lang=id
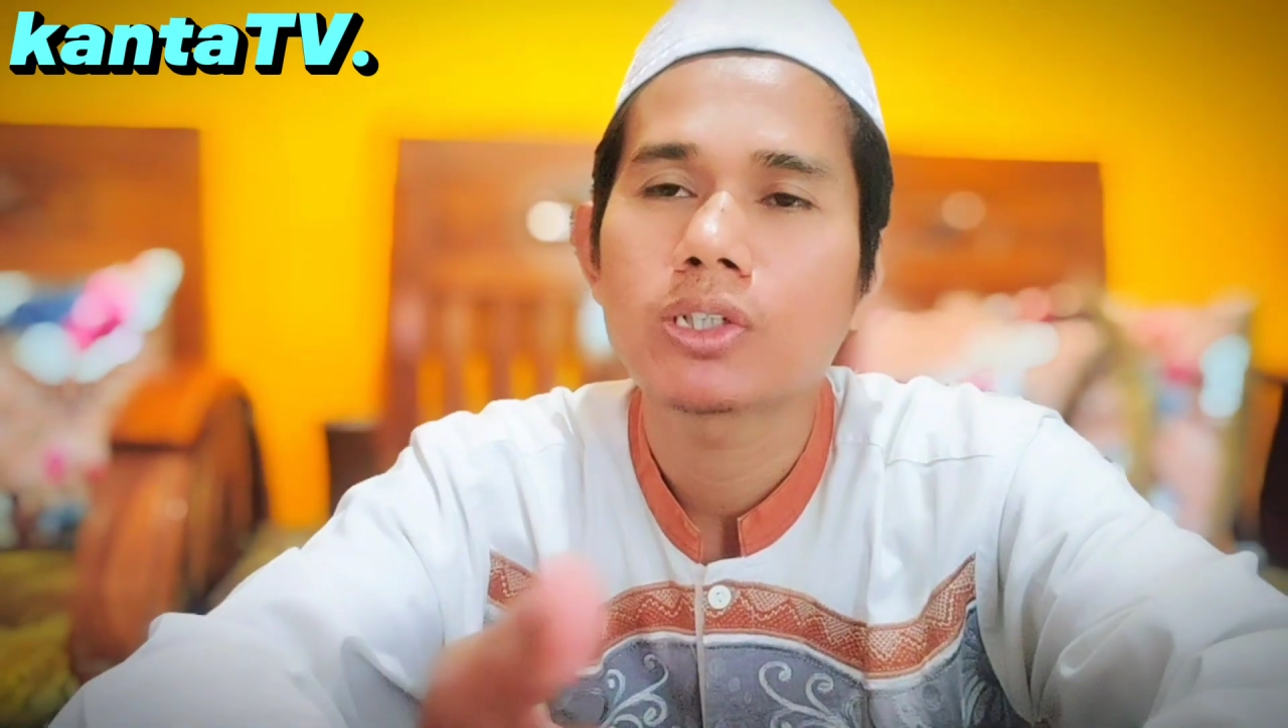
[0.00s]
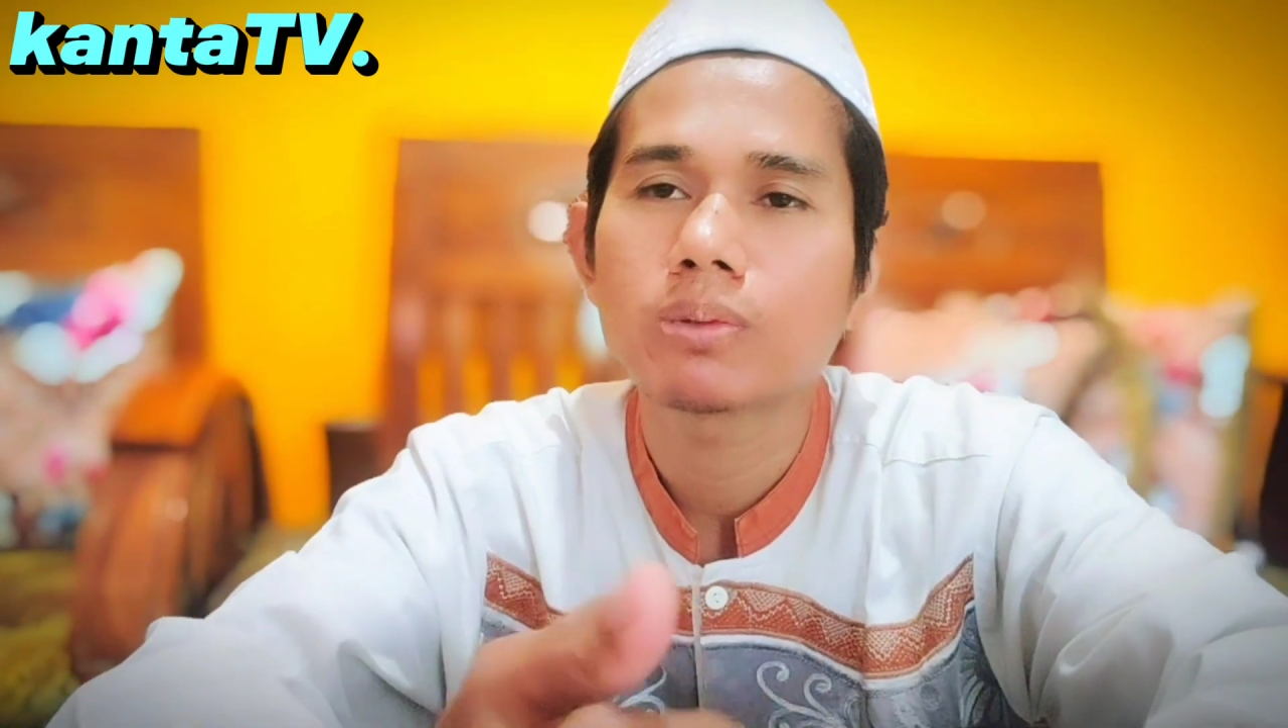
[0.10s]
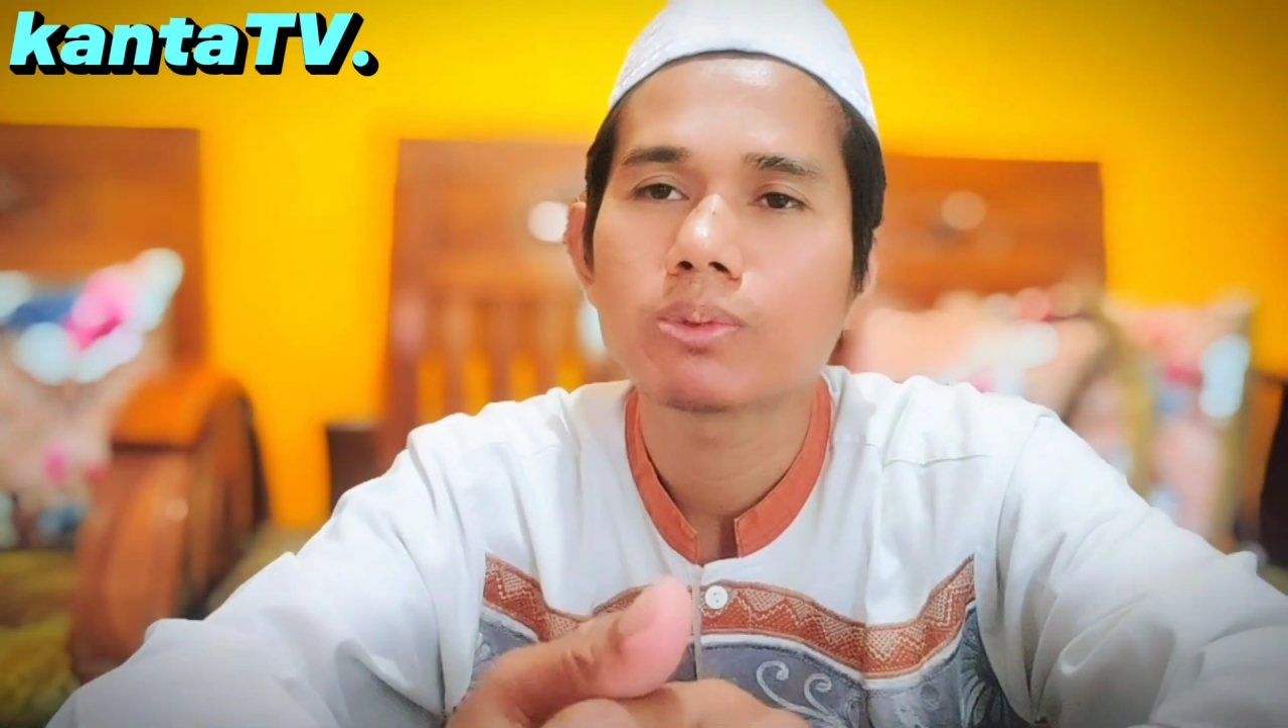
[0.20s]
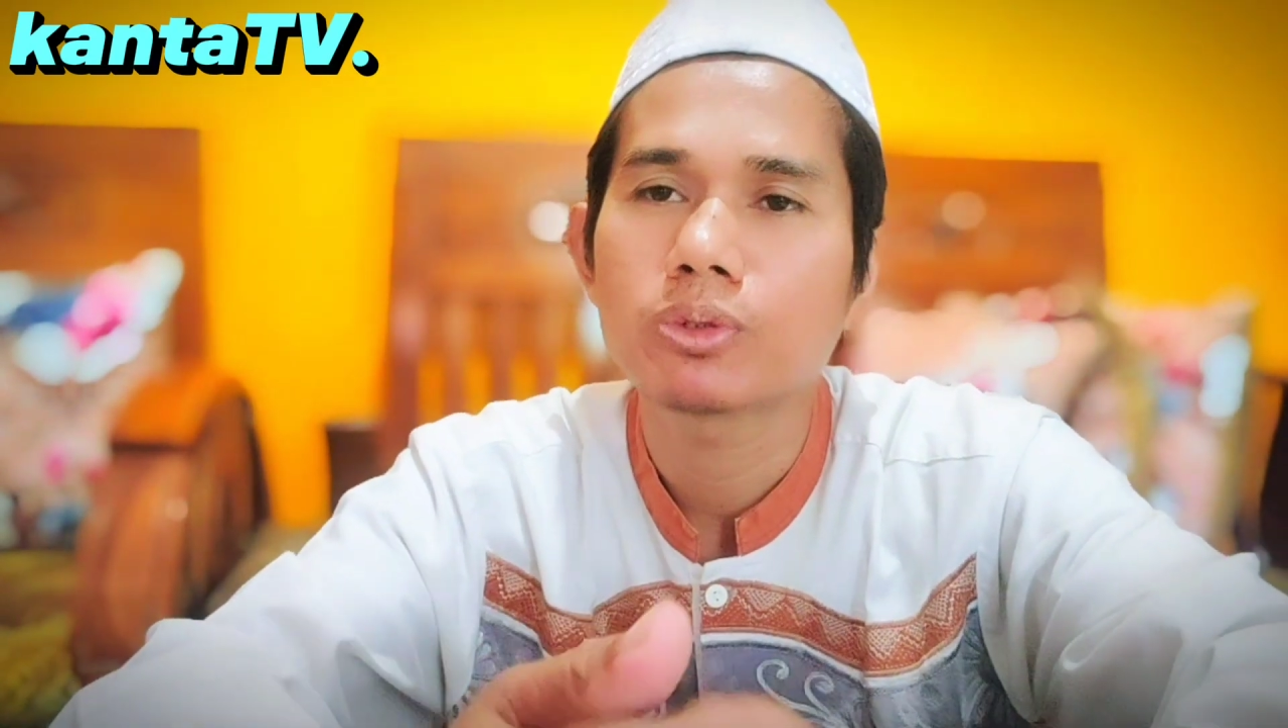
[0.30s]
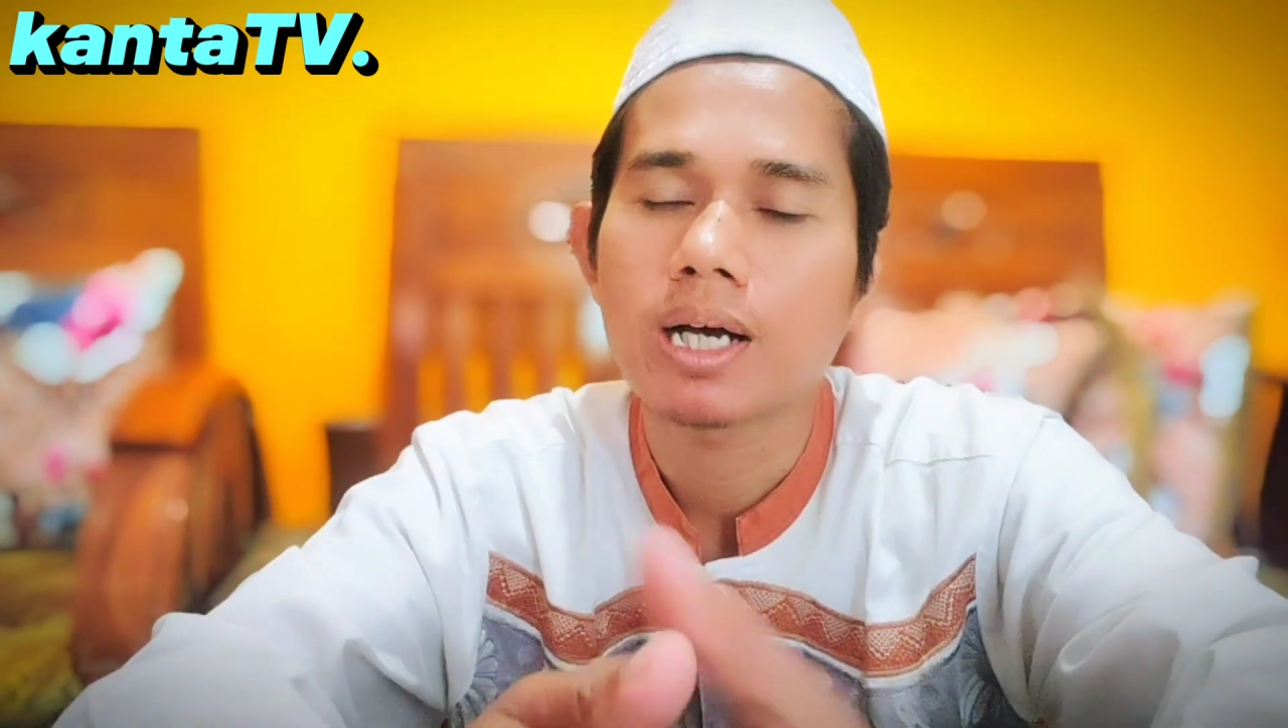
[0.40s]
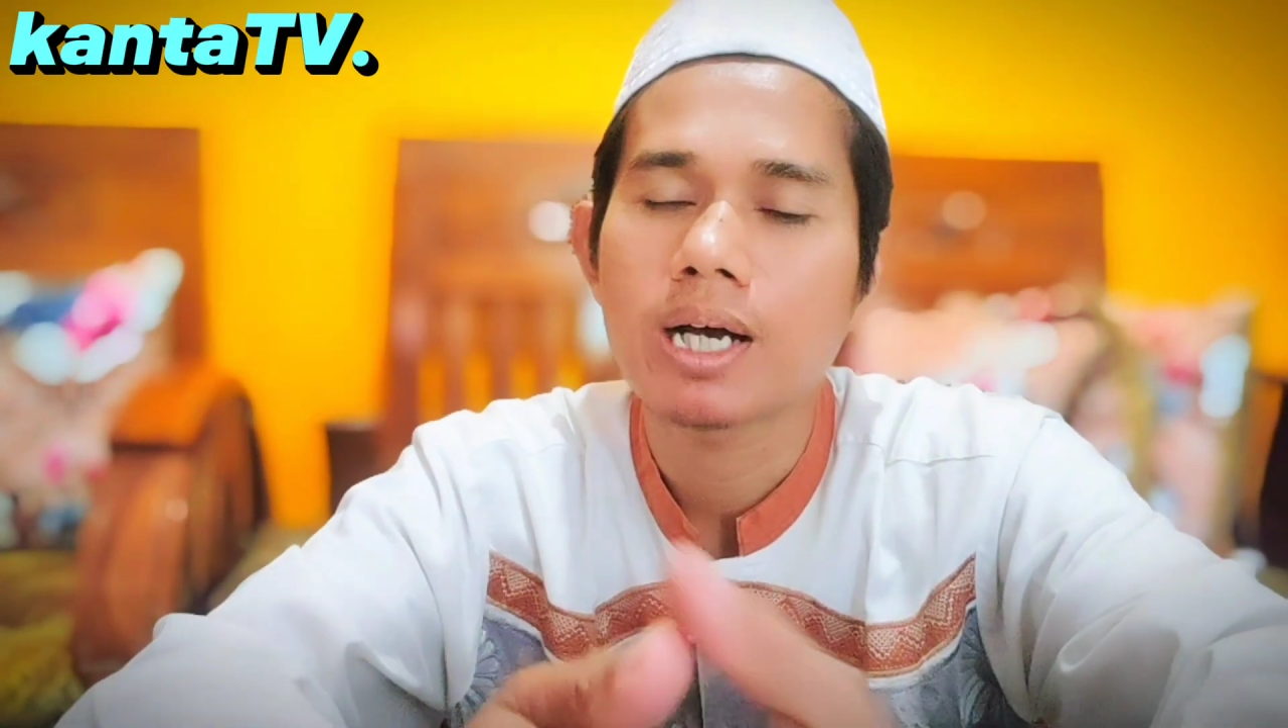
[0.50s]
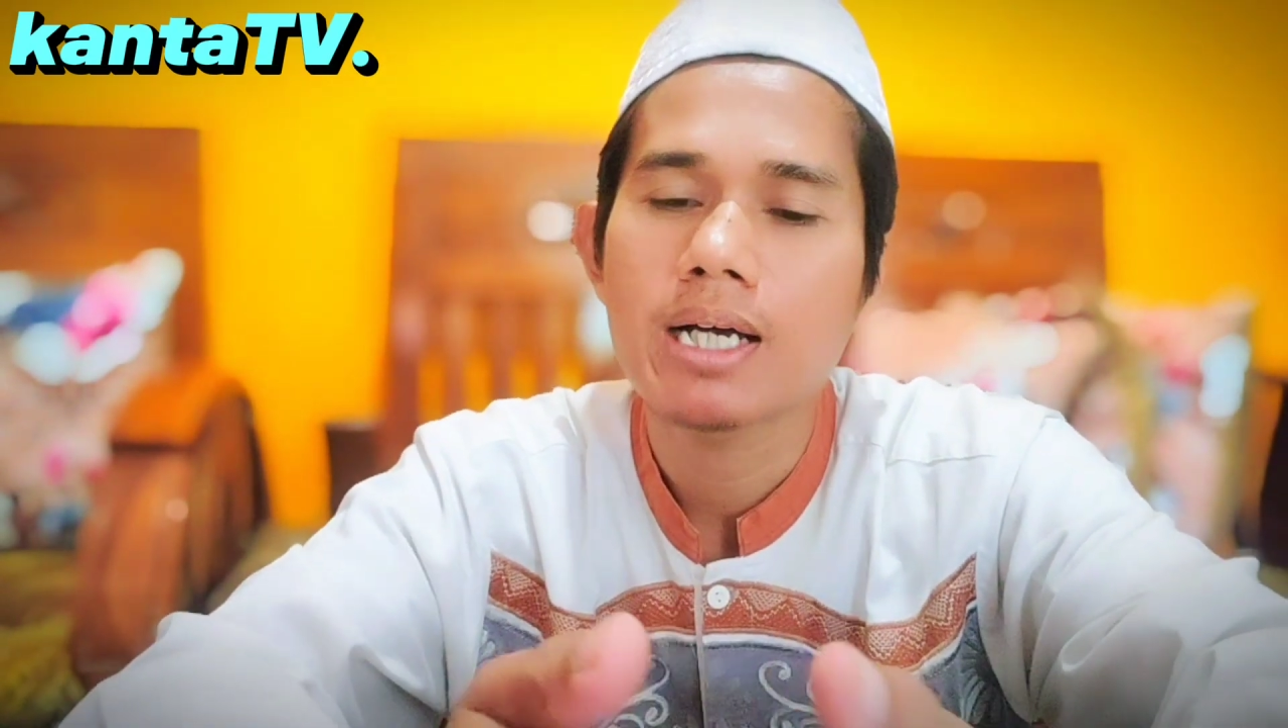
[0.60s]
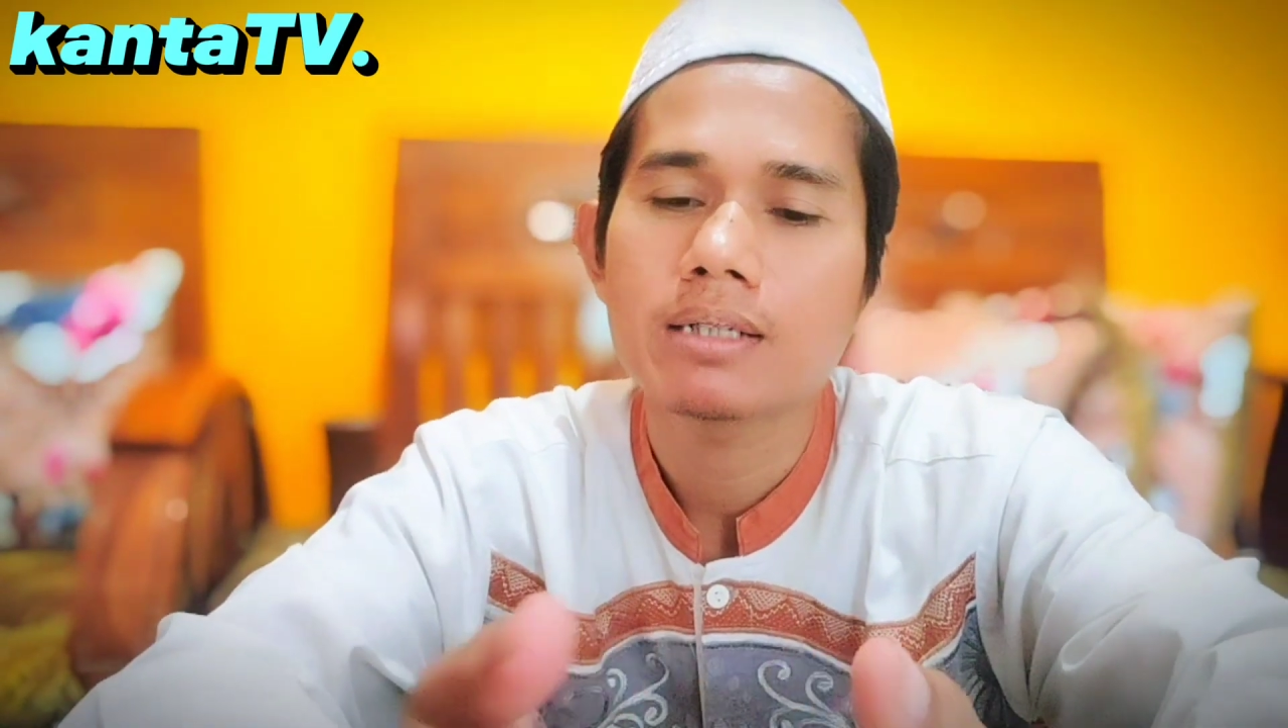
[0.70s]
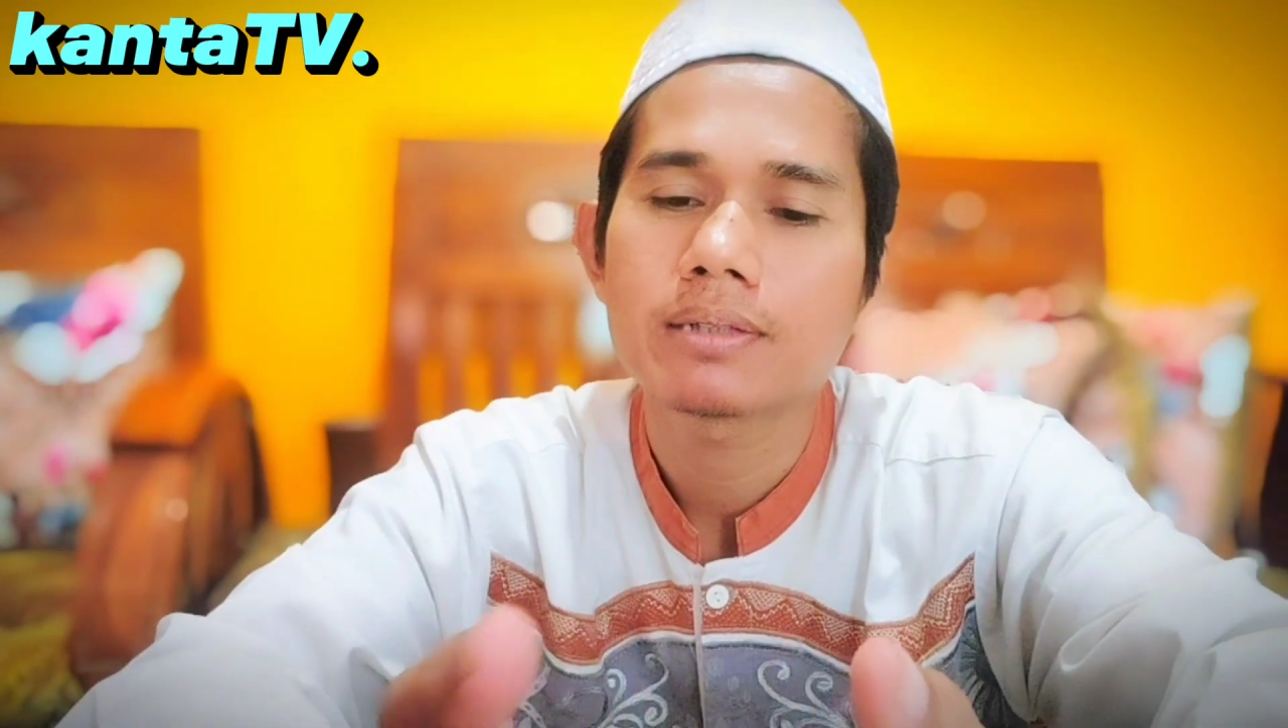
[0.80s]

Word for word: muka,